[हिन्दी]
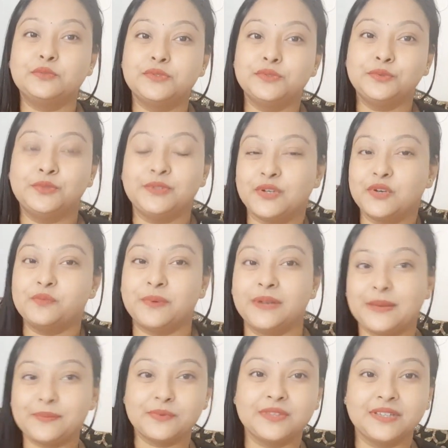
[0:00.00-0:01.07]
सूट के ऊपर
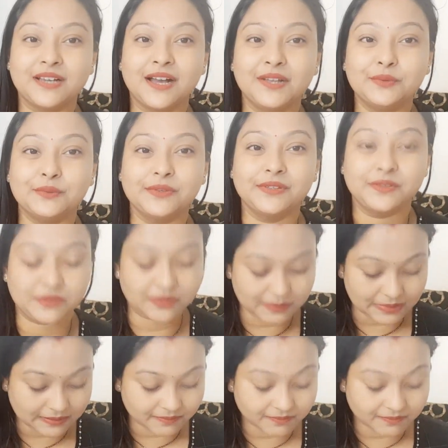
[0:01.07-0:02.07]
आपको दिखा दूँगी क्योंकि मैं